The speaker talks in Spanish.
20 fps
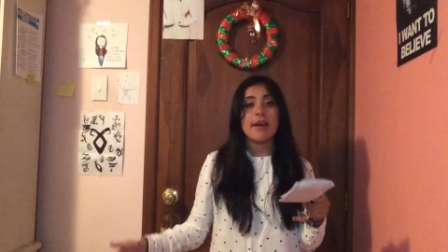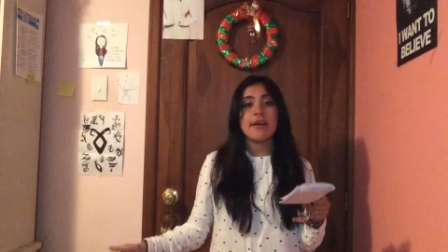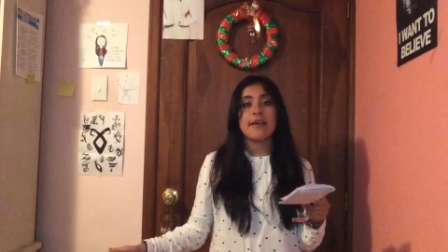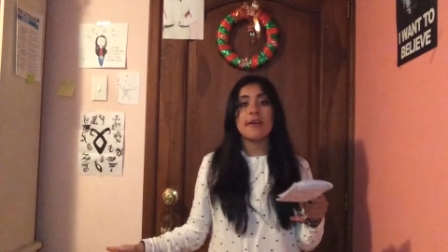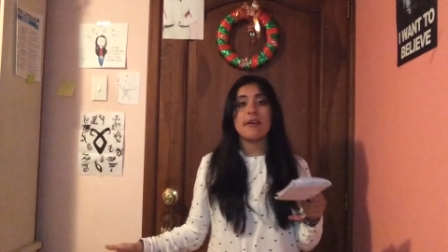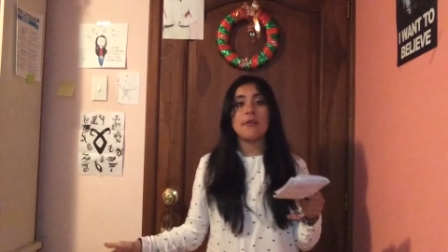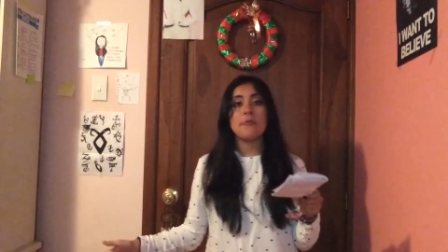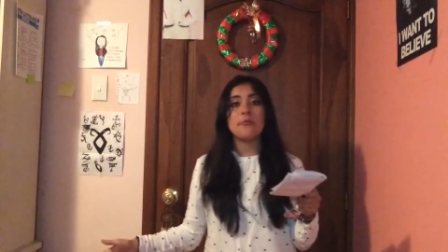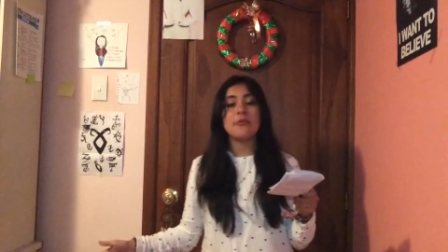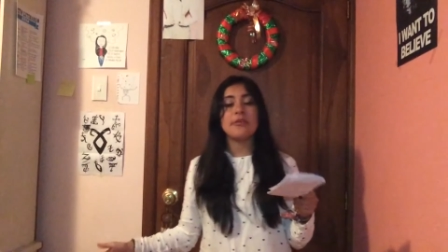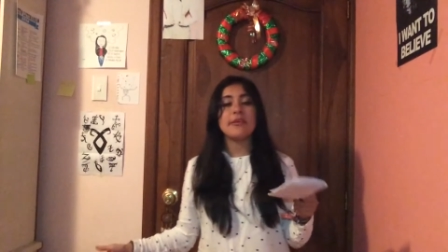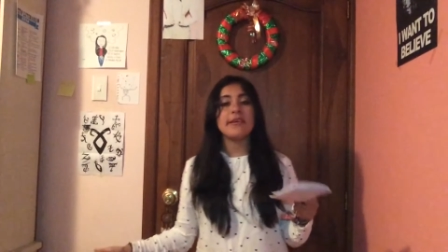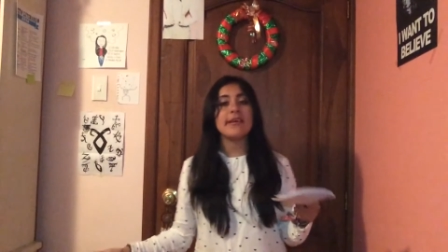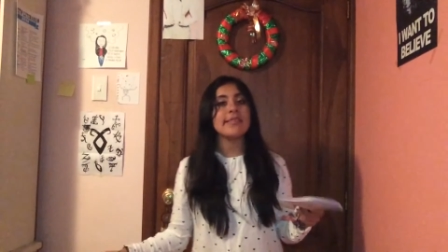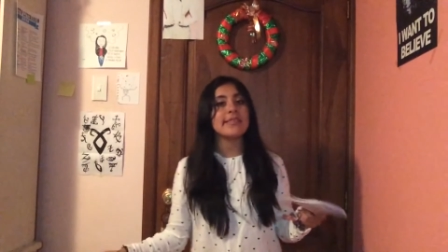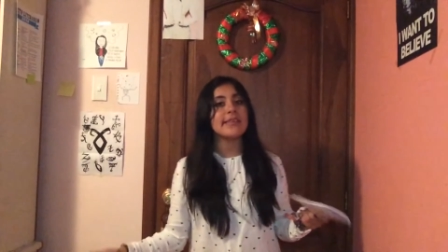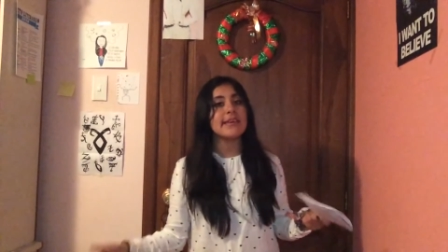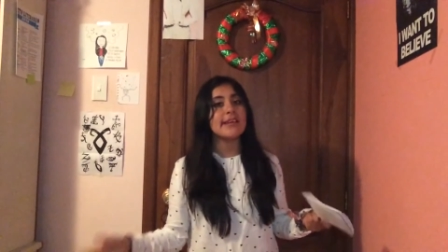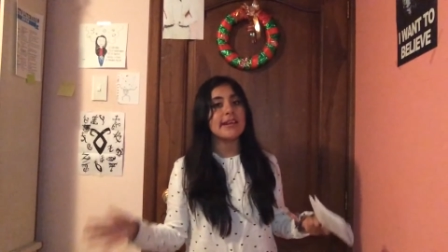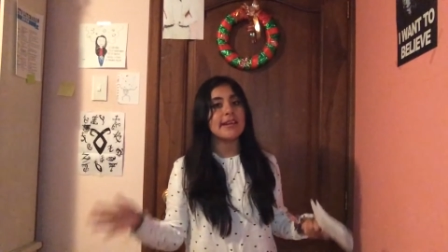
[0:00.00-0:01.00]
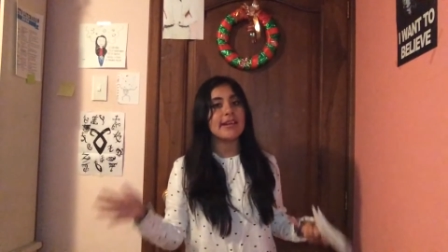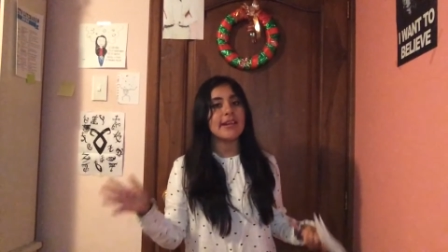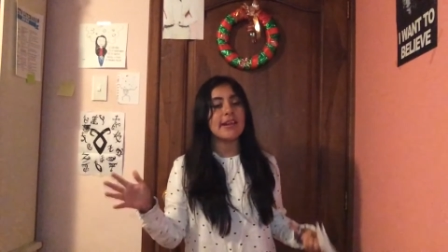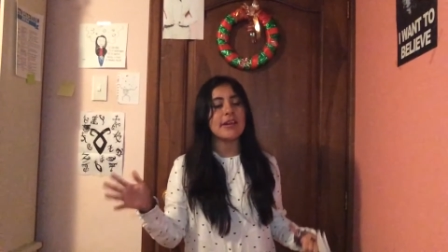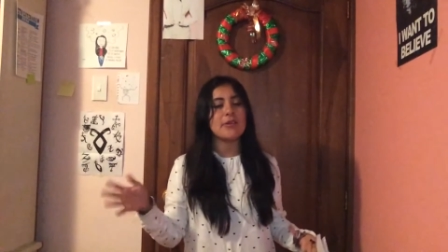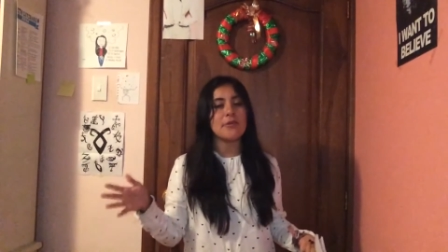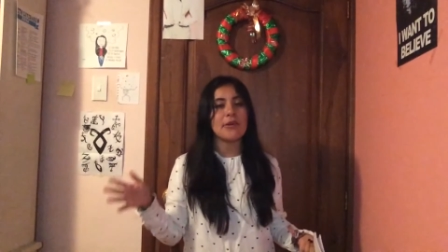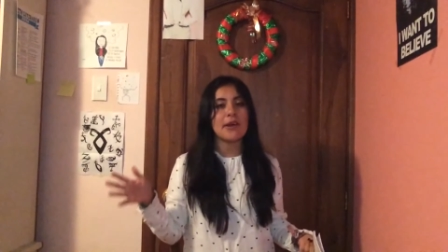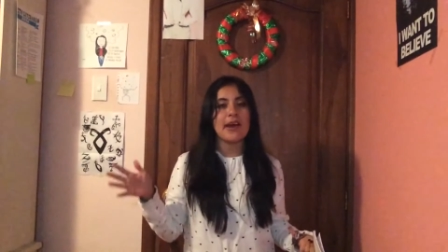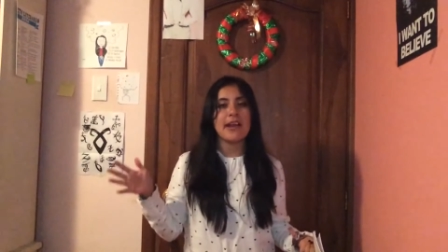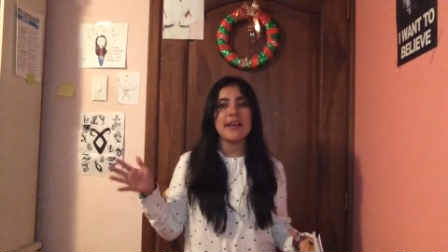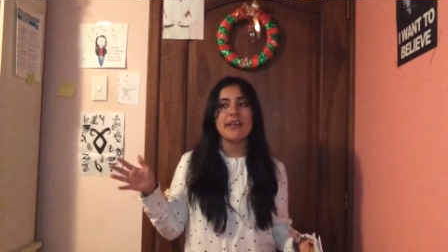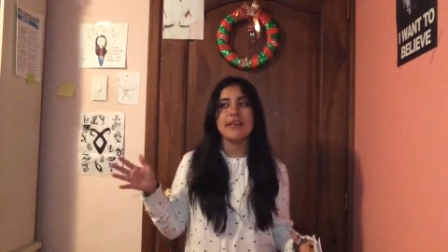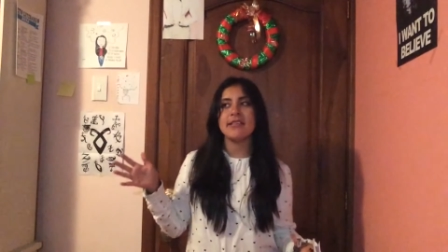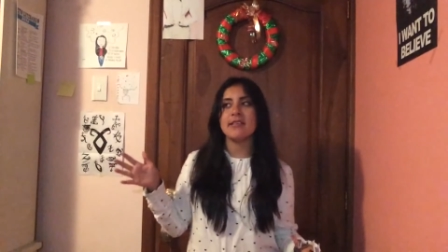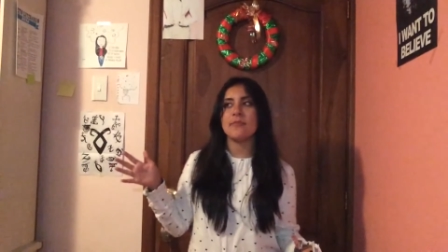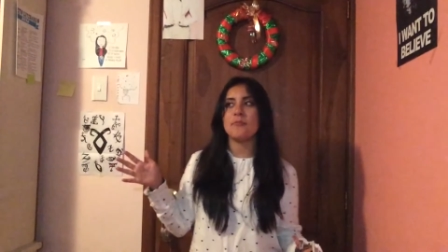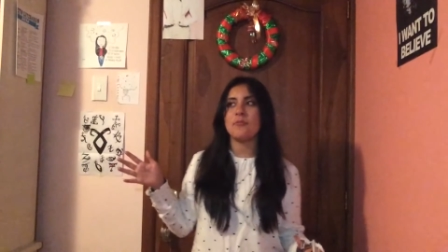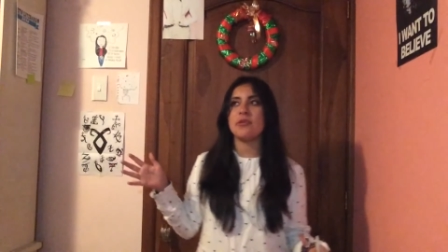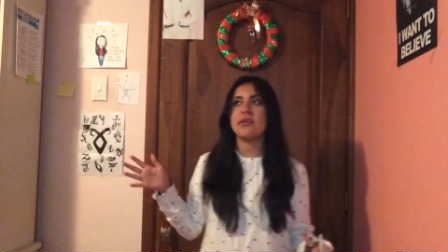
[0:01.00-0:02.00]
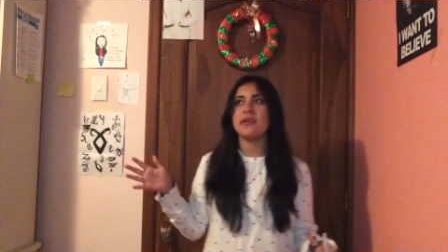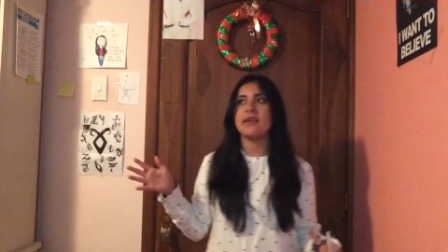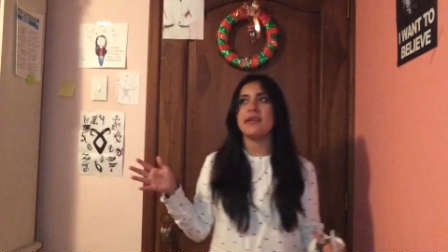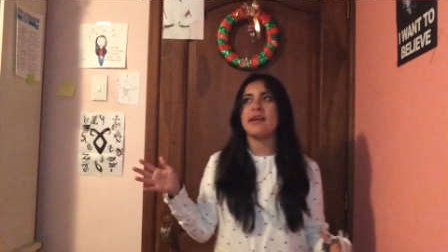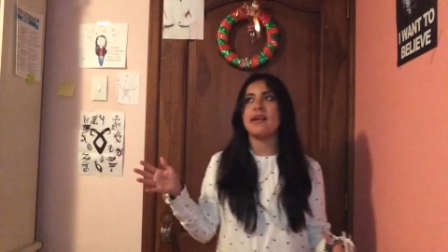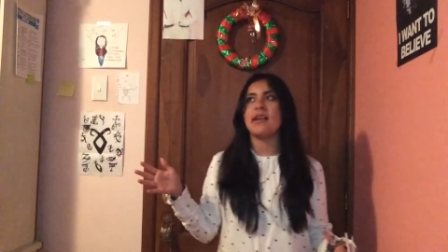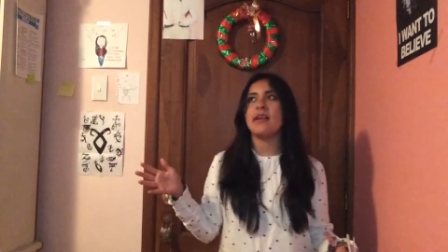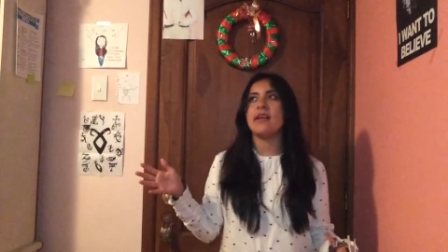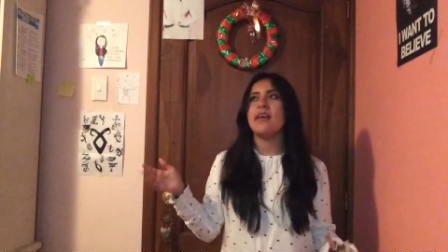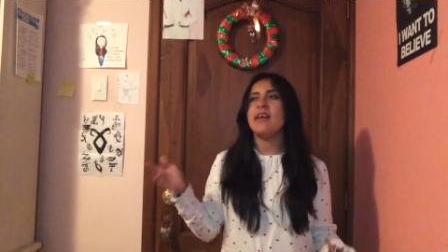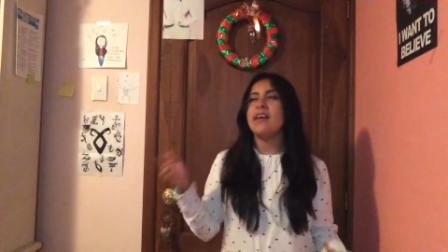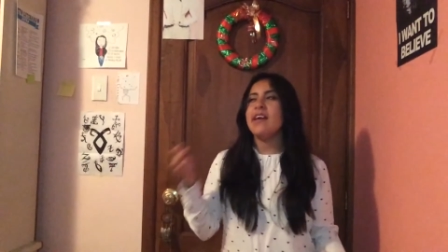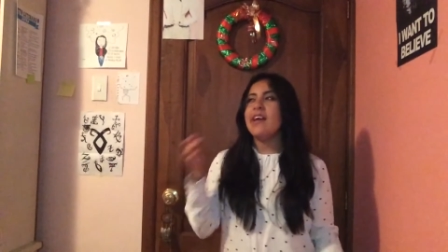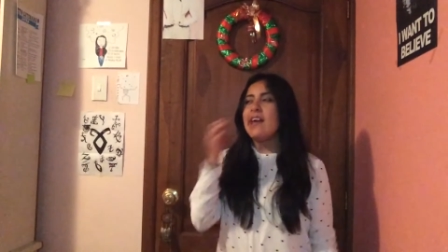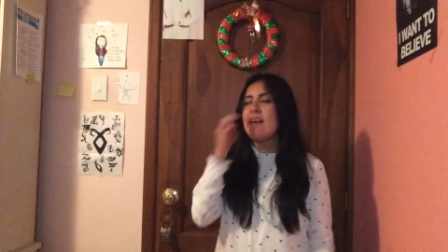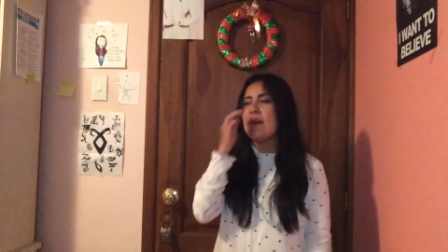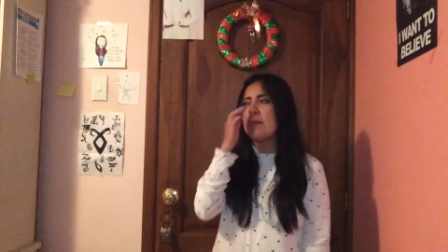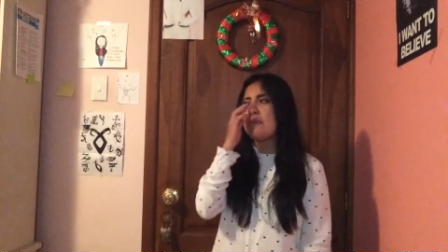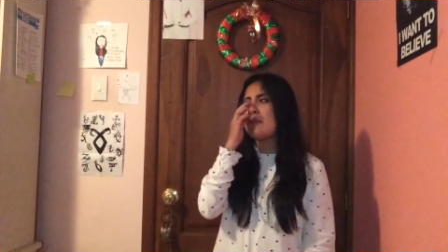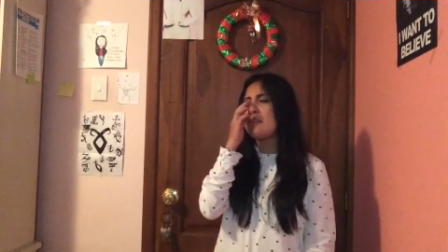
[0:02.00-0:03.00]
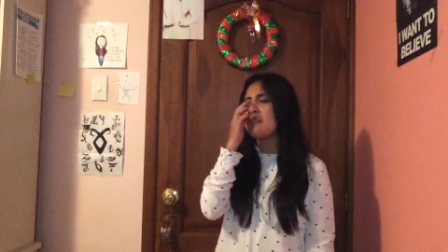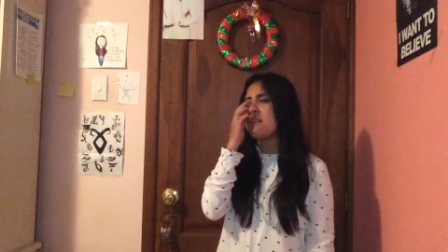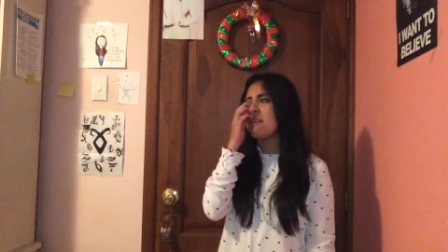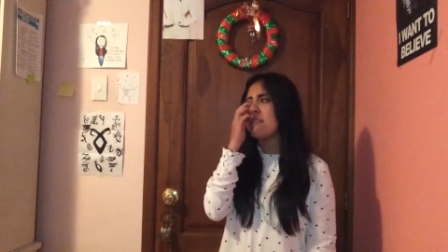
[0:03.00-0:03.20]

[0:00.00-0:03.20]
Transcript: que lo pueden adquirir en locales y pueden regalar. En verdad,